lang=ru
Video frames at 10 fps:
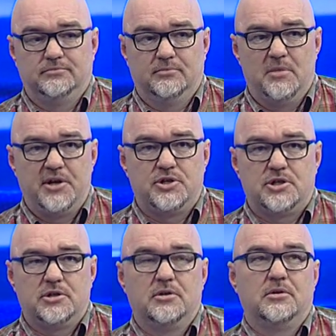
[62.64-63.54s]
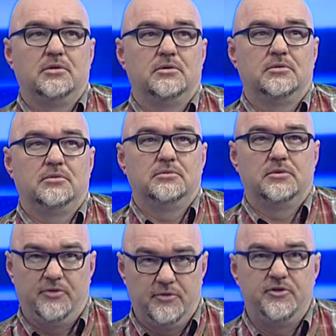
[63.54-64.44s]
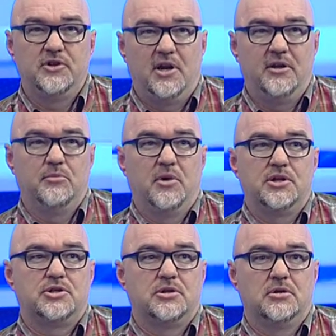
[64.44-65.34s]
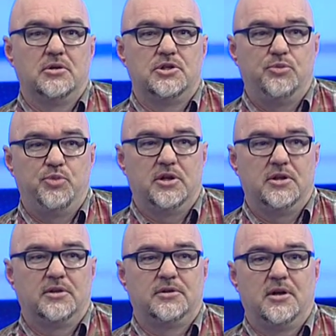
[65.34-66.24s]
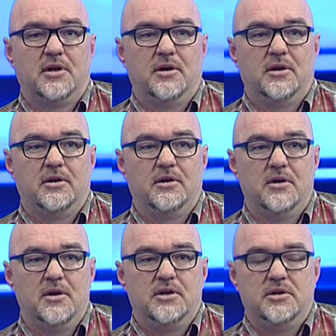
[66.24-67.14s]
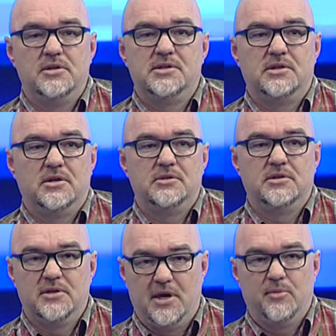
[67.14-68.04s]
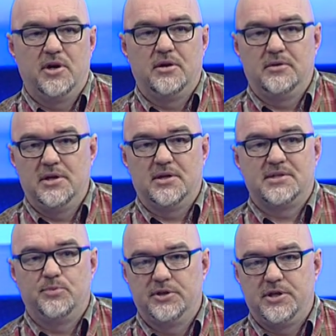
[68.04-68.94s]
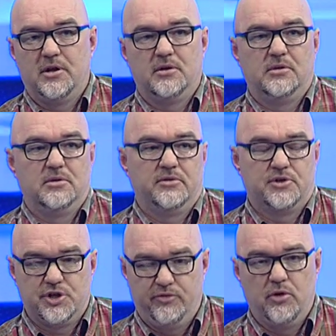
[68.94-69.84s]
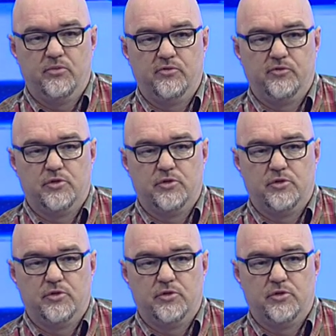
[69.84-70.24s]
матч, э, финальный матч чемпионата «Енисей» Динамо я смотрел живьем в